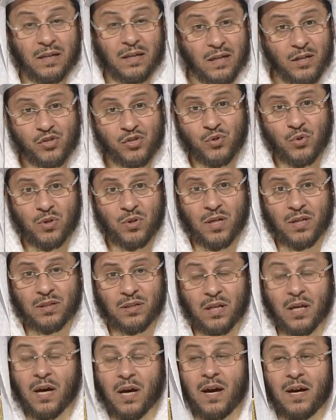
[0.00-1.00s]

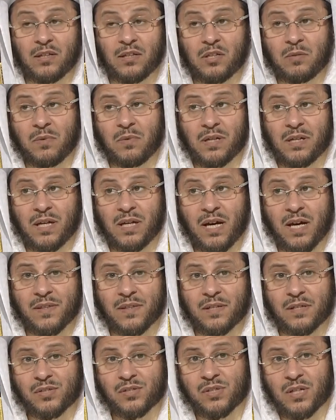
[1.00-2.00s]
السنن خادمة
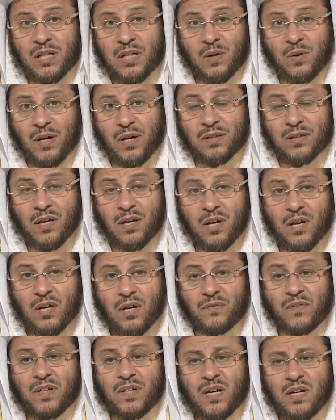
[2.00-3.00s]
لهذه الصلوات
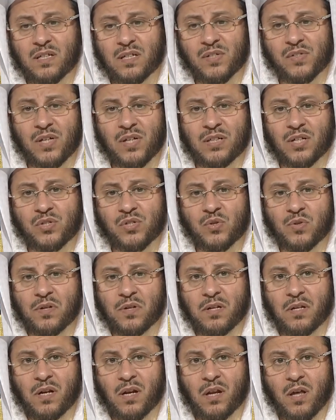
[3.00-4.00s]
فيحرص على
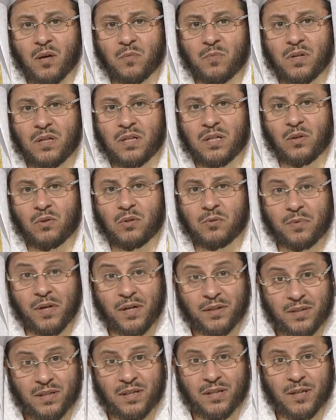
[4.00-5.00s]
السنن القبلية
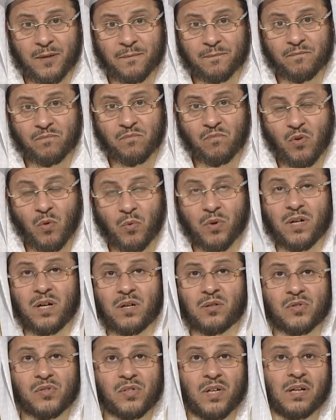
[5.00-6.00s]
والبعدية
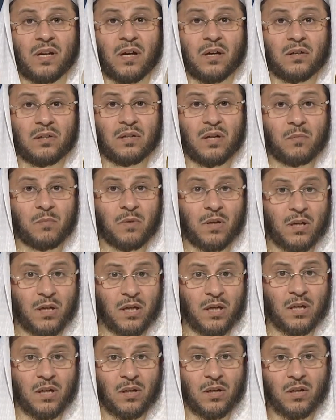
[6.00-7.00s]
ويحرص على قيام
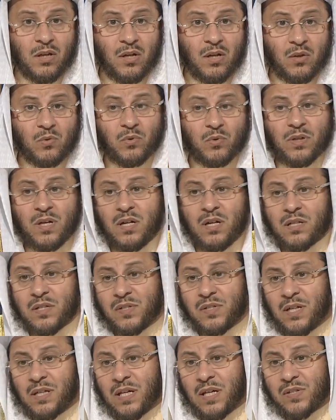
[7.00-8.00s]
الليل
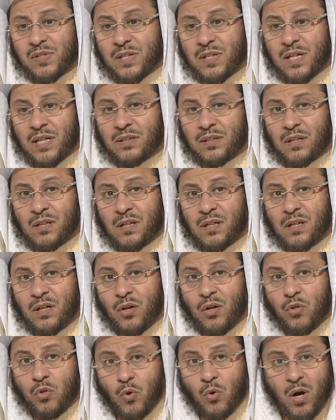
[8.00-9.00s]
ويحرص على صلاة
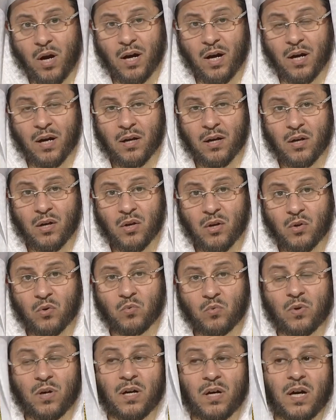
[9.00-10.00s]
الضحى
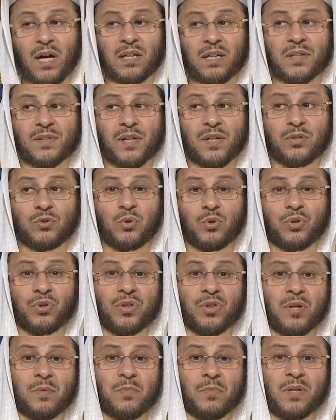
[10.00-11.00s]
وأيضا
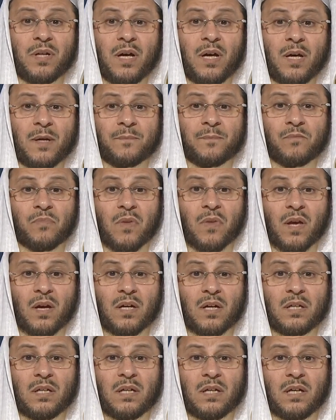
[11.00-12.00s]
يكثر من
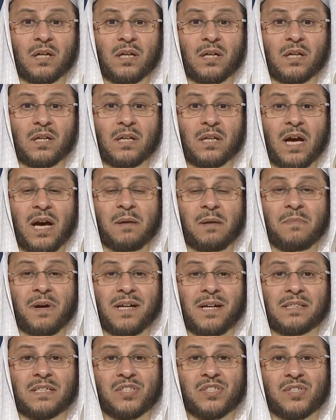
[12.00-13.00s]

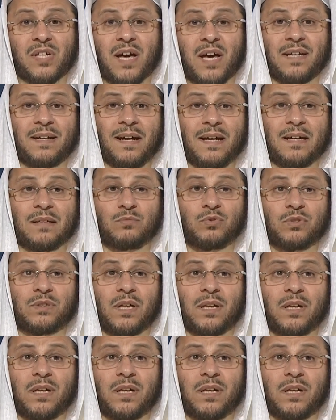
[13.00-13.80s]
الأعمال الصالحة